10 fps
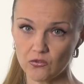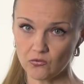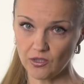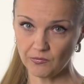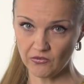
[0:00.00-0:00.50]

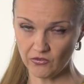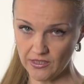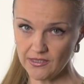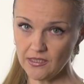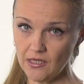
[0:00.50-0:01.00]
судебной
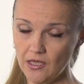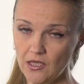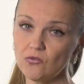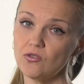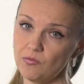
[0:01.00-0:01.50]
власти
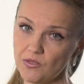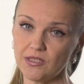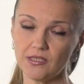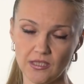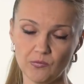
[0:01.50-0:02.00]
и судебной
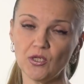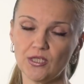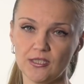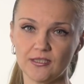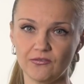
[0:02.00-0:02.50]
системы
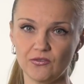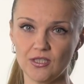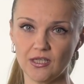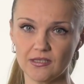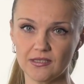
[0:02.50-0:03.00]
Российской
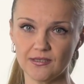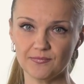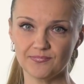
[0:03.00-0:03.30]
Федерации.